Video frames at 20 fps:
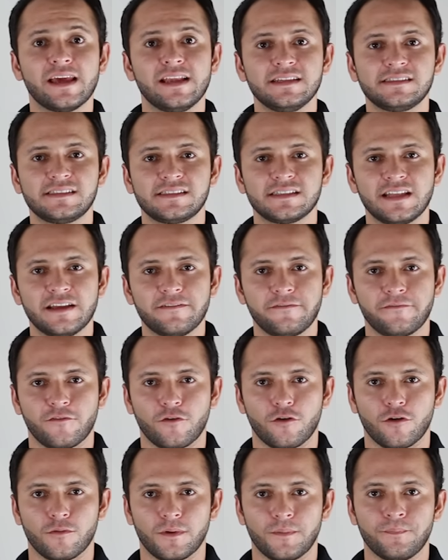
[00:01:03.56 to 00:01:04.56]
ele se
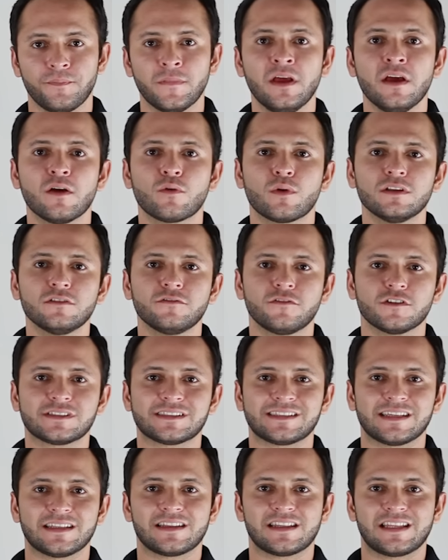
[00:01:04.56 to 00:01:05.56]
deforma. Quando
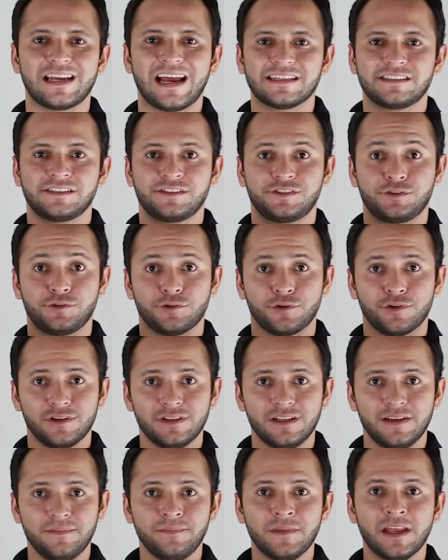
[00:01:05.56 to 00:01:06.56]
você
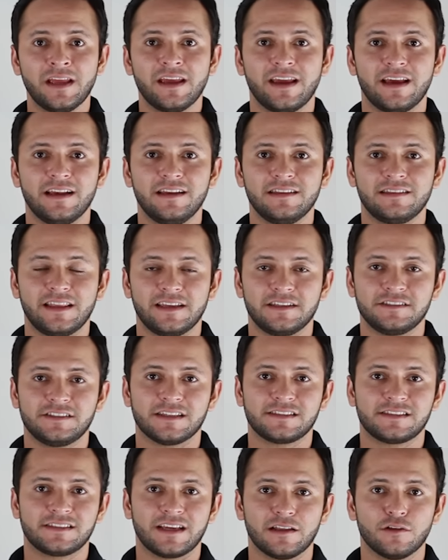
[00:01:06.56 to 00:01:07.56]
traciona, ele tende
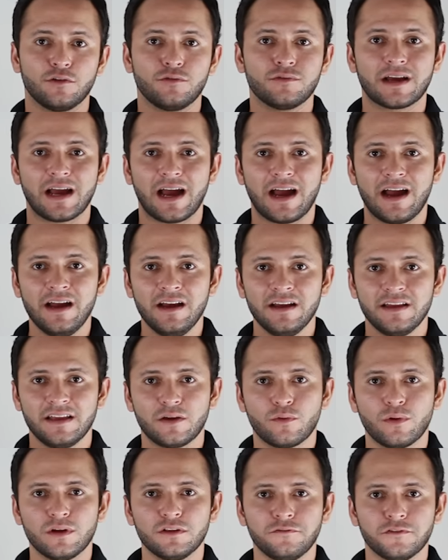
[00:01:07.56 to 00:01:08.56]
a se alongar
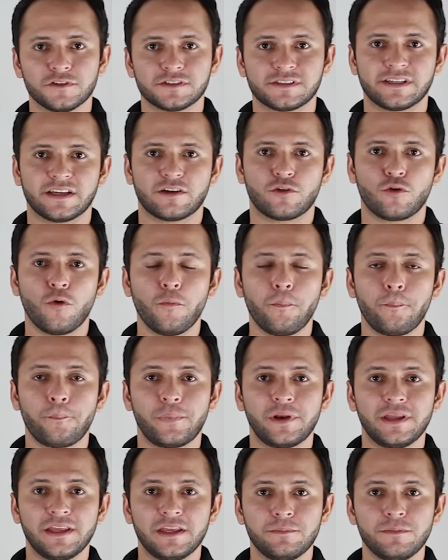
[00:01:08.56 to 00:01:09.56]
e quando você
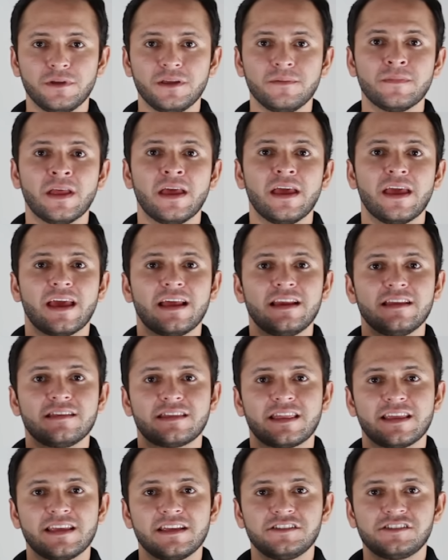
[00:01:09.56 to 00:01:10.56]
comprime, ele
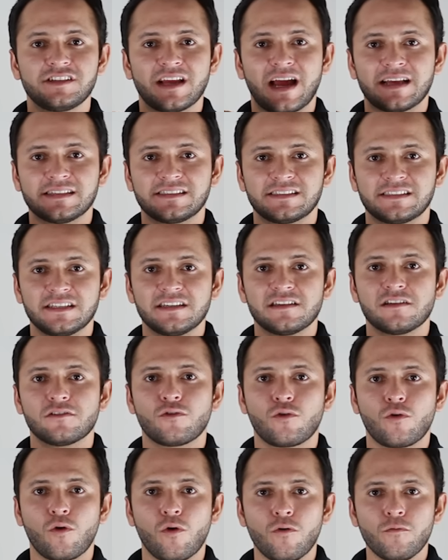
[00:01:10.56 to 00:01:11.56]
tende a se
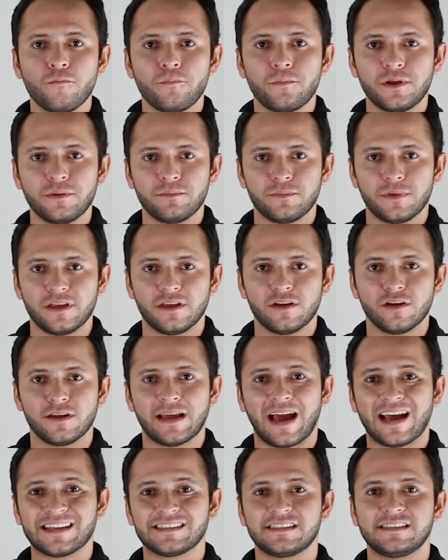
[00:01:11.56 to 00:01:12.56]

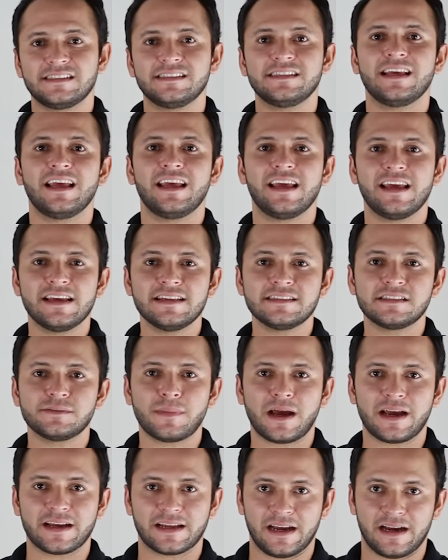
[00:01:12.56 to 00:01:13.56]
comprimir, a se
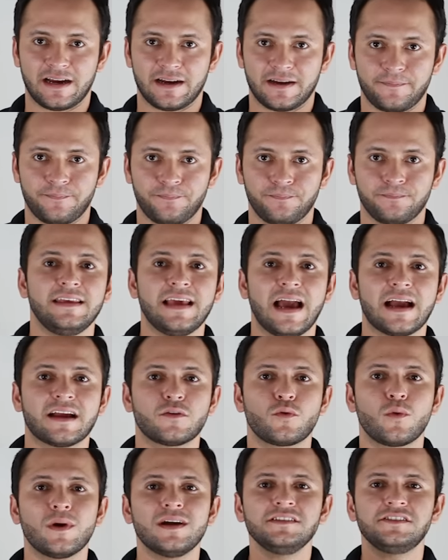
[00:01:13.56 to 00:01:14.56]
esmagar. E a
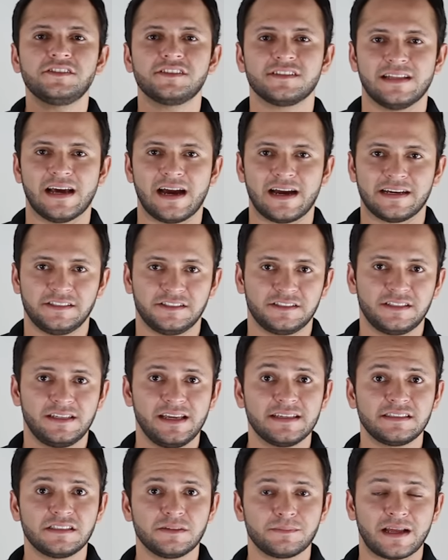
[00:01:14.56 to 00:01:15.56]
quantidade que
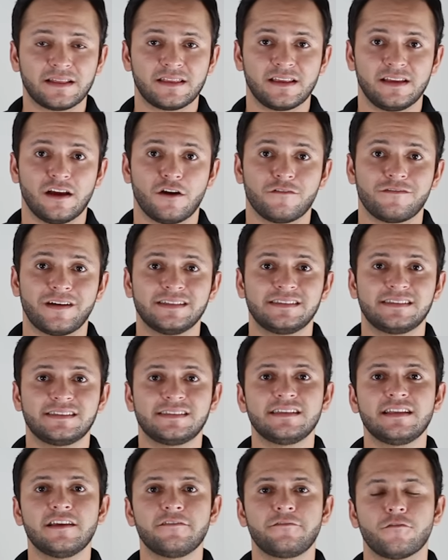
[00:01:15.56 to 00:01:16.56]
esse material vai
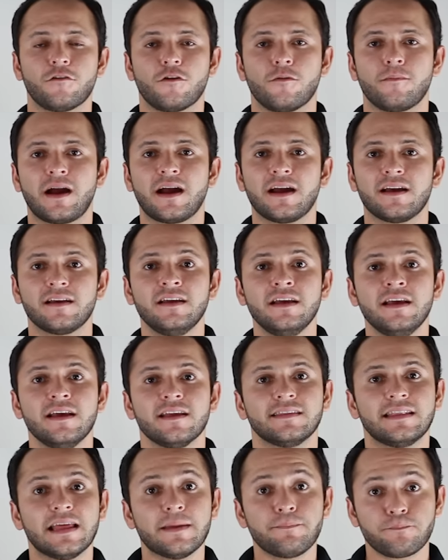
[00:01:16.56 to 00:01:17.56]
se
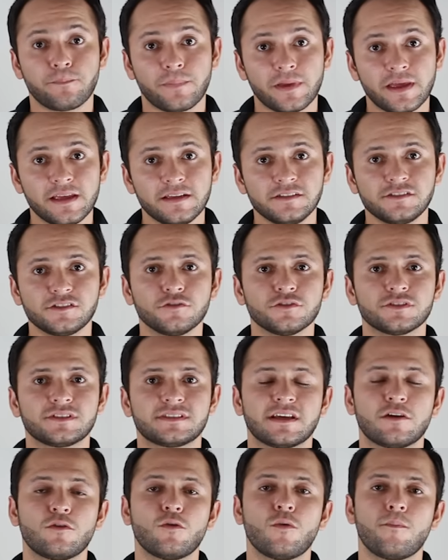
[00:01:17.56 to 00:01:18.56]
deformar depende do
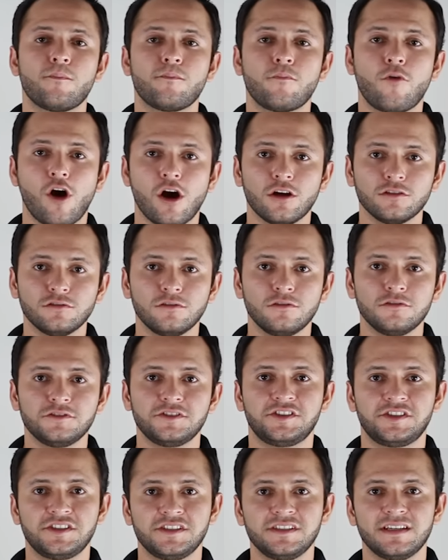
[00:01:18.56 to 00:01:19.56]
seu módulo
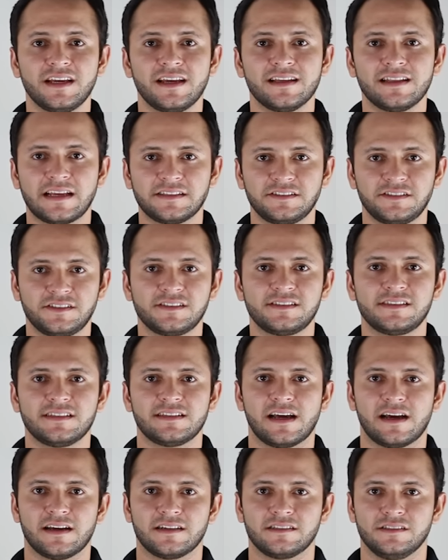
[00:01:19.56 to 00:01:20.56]
de
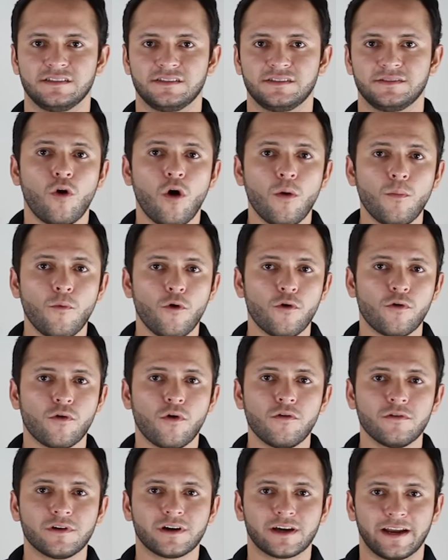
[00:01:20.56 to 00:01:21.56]
elasticidade. Como o
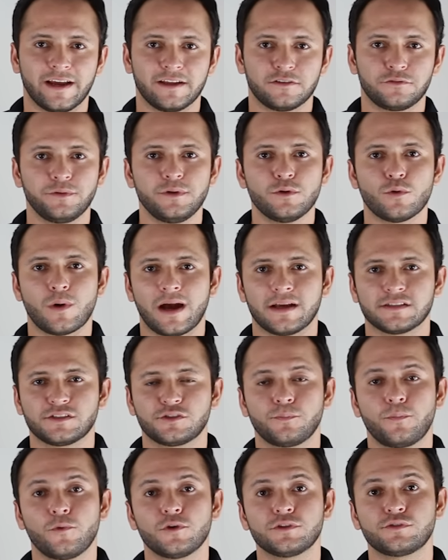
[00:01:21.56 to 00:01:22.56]
concreto e o
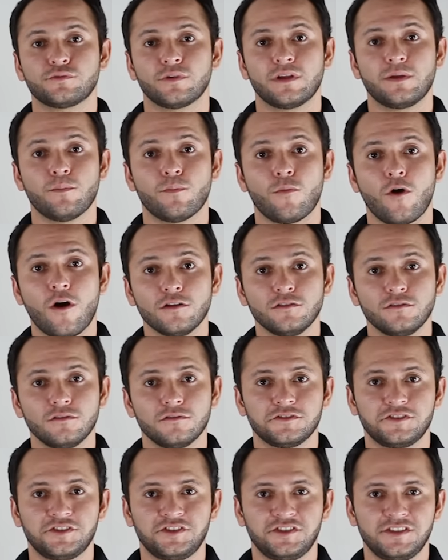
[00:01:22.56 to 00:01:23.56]
aço possuem
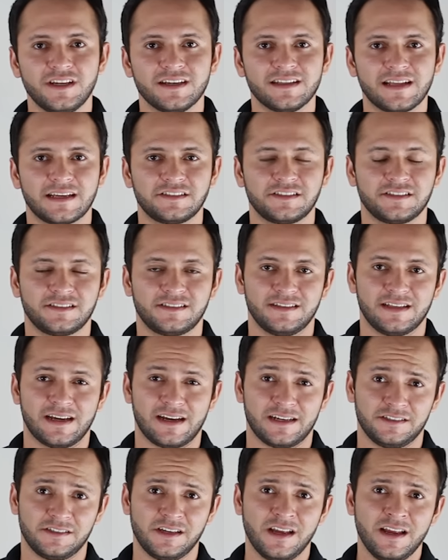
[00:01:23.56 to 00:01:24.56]
módulos de
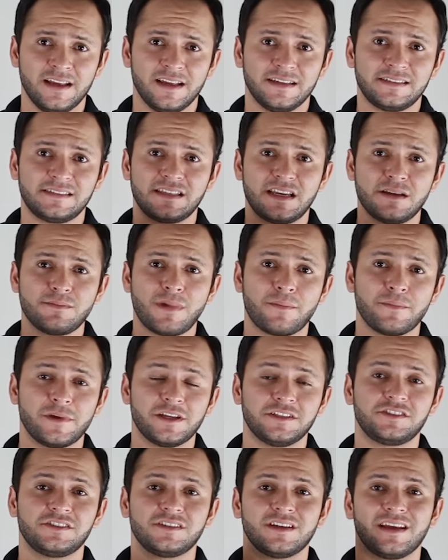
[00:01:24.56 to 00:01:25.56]
elasticidade
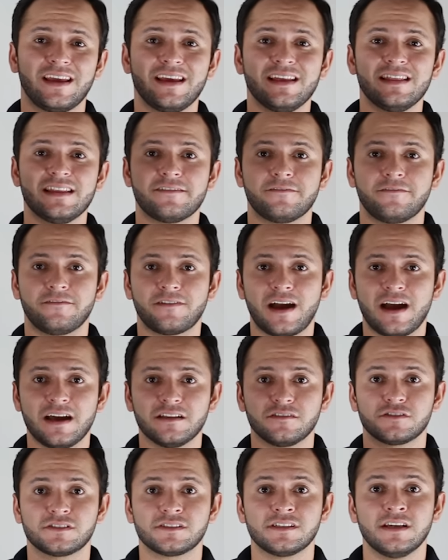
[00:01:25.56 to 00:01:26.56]
extremamente
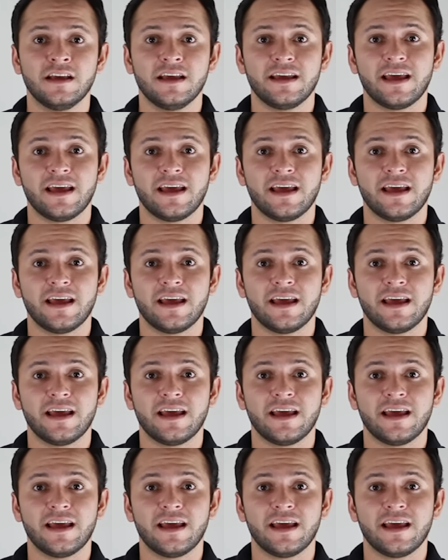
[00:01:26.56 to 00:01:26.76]
elevados,